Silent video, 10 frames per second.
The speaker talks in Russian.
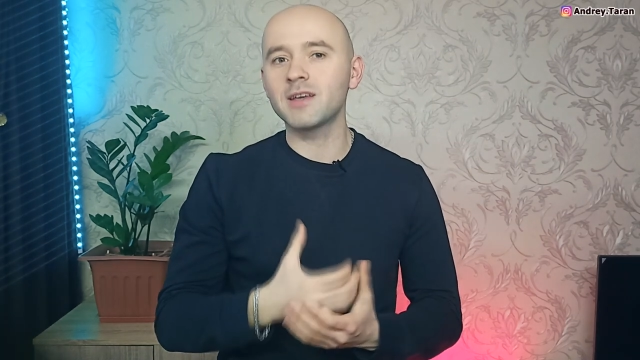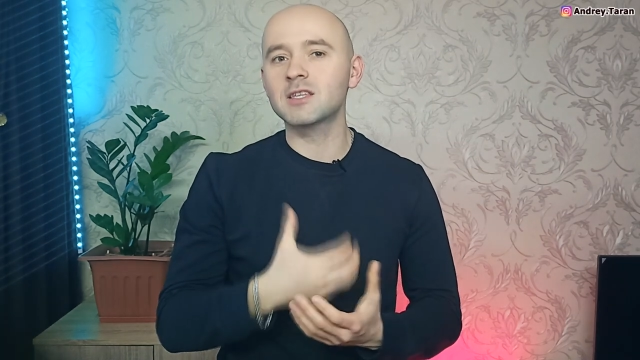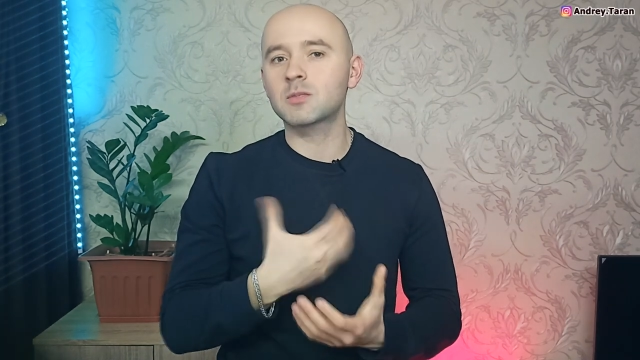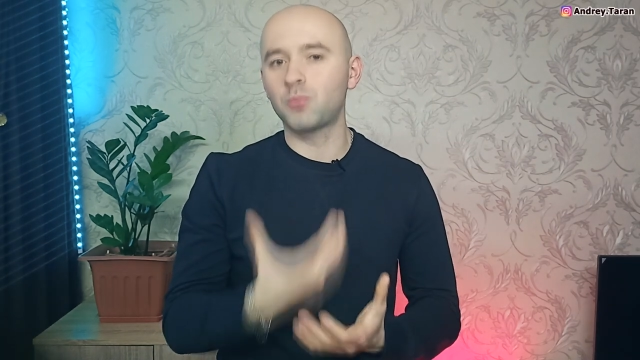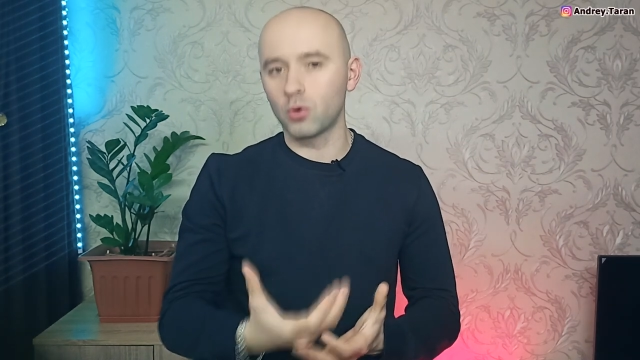
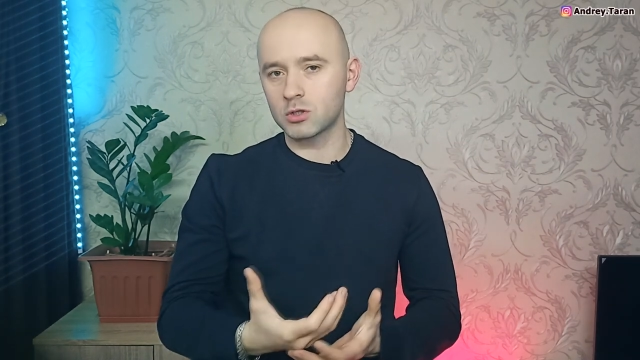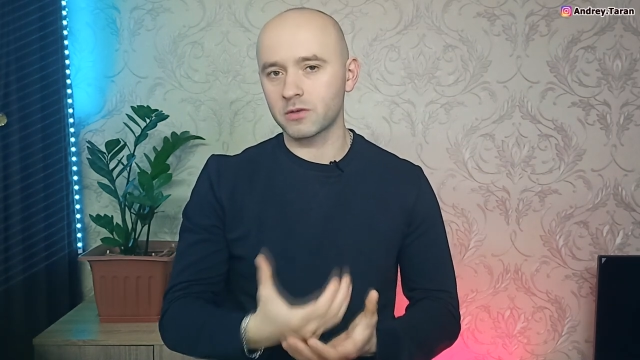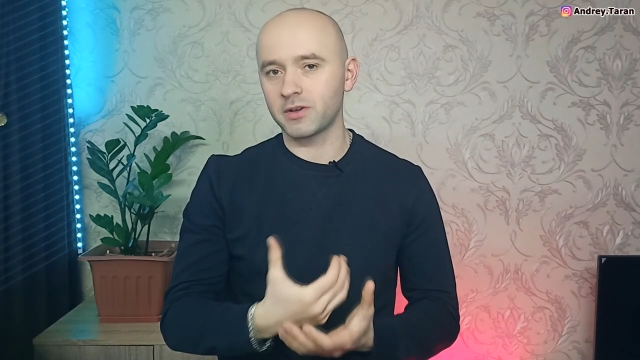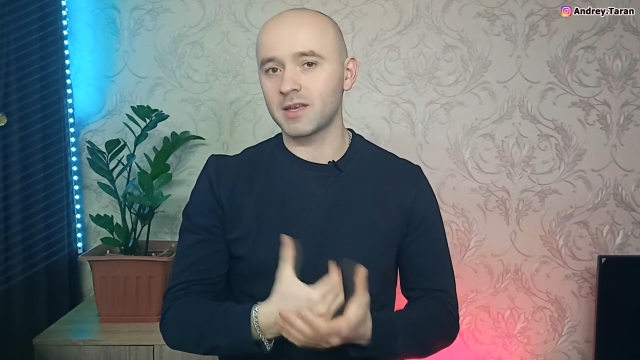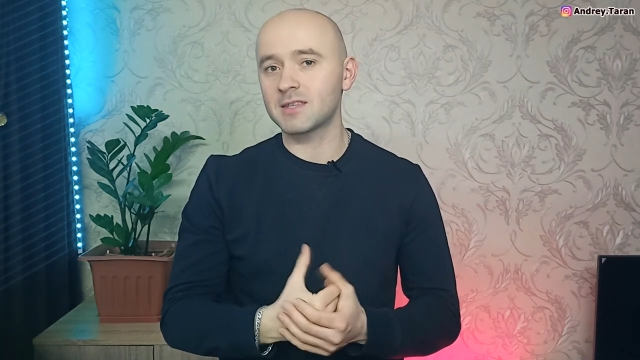
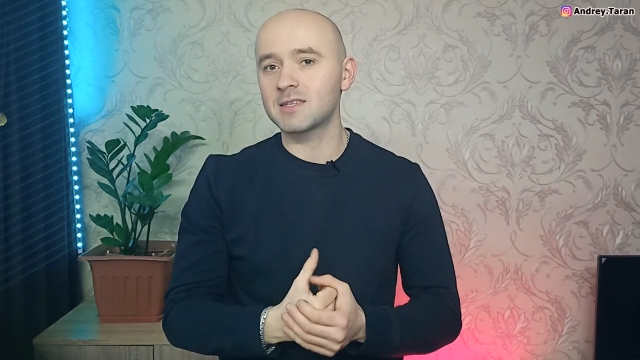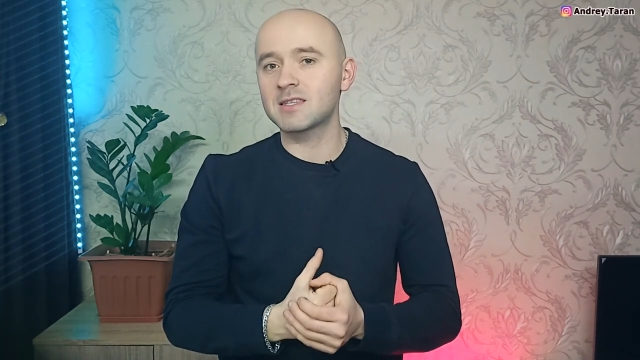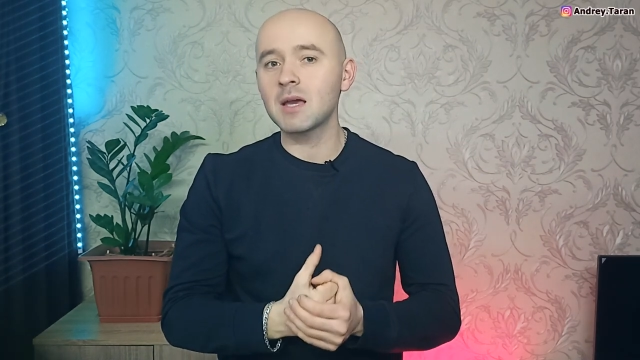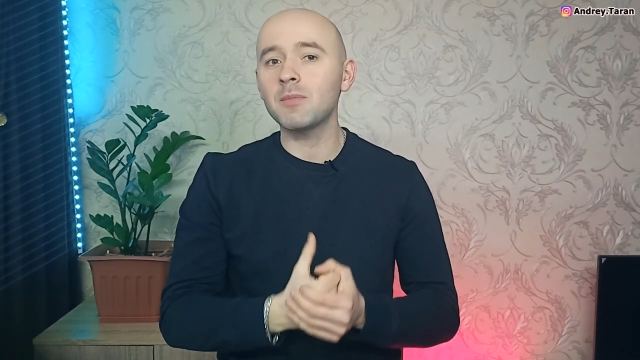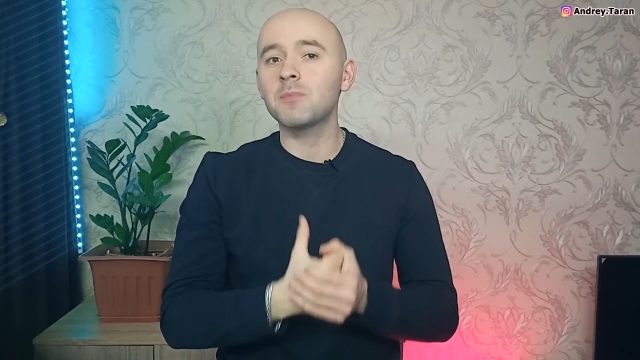использования
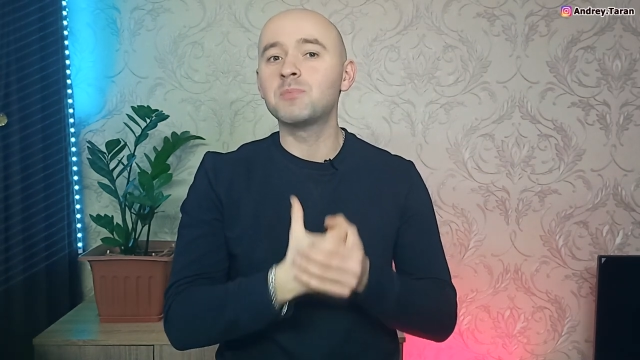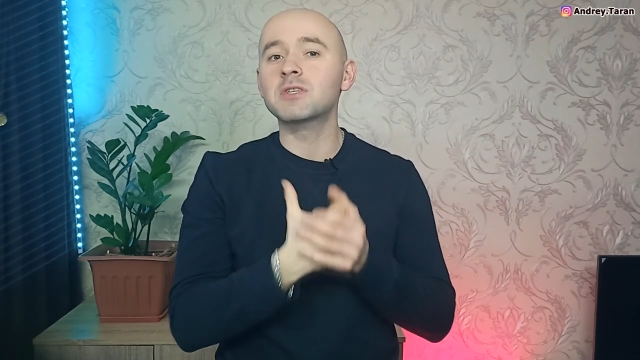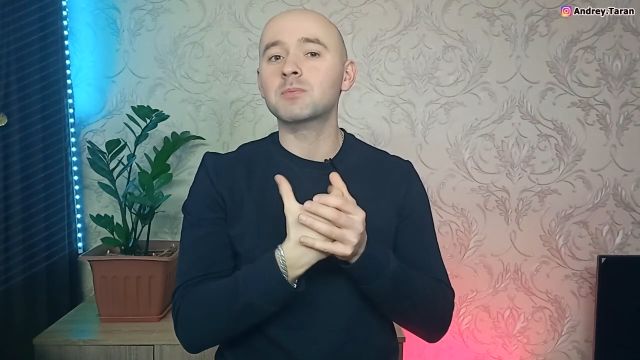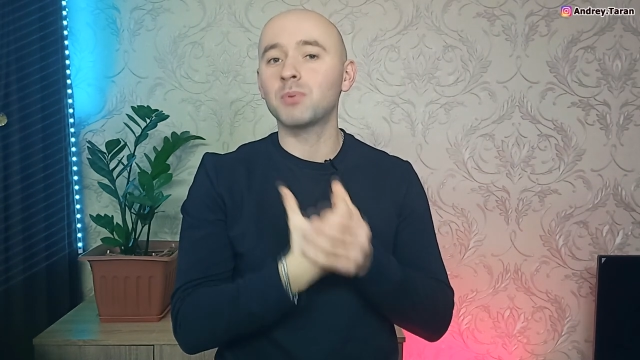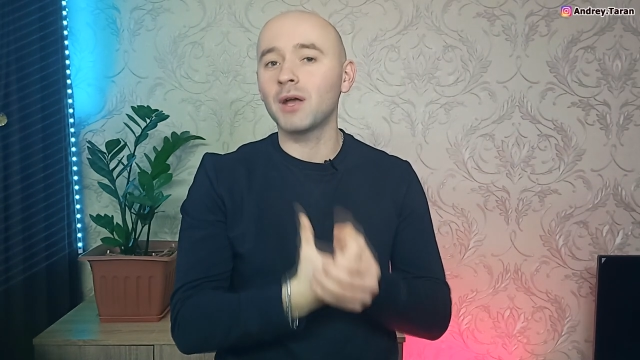системы
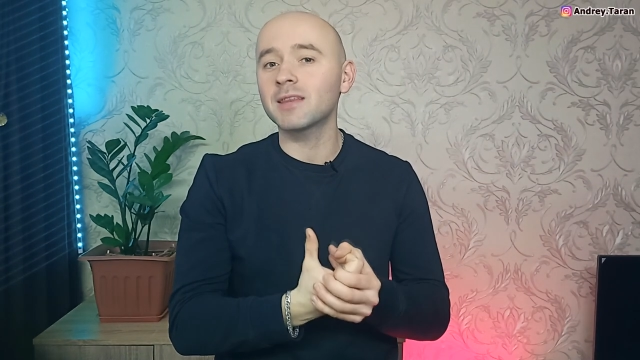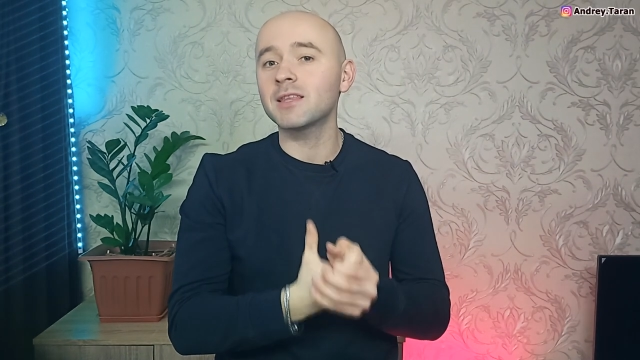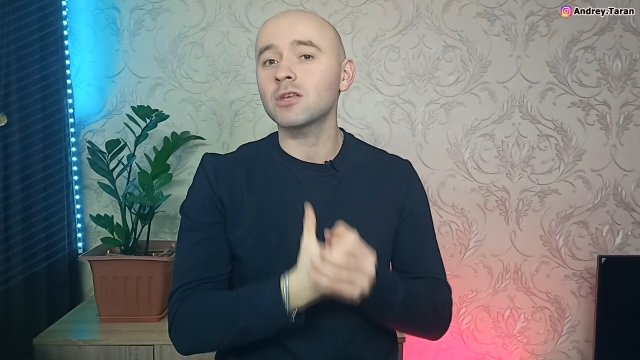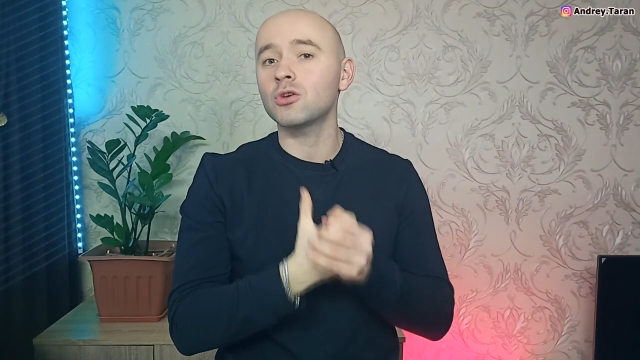бесплатной